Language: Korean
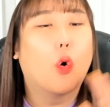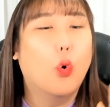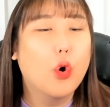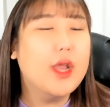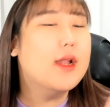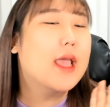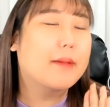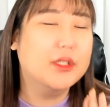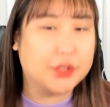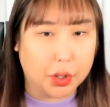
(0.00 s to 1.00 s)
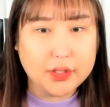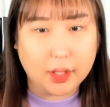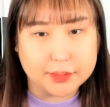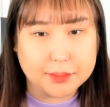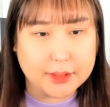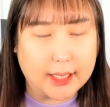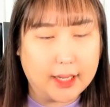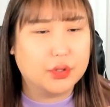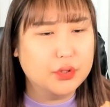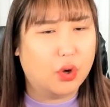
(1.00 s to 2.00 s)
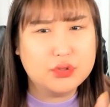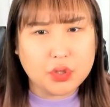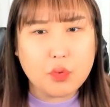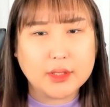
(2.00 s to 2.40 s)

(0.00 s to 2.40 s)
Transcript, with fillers: 오일리함은 절대 없습니다. 저는 어떤